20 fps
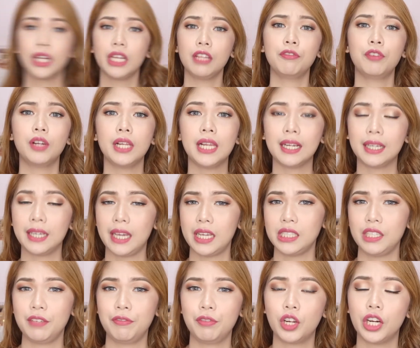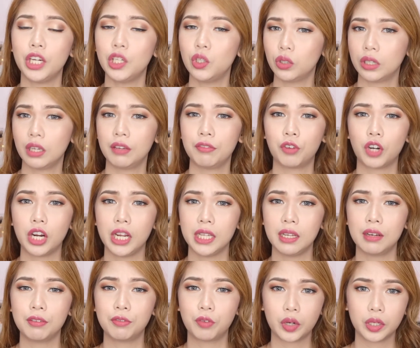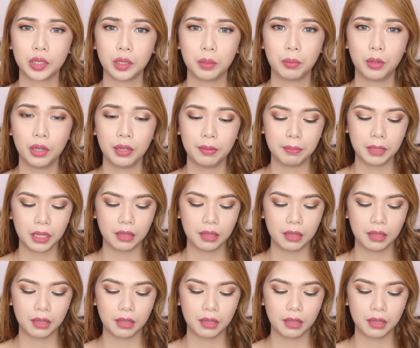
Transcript: info lang guys, if you're looking for an affordable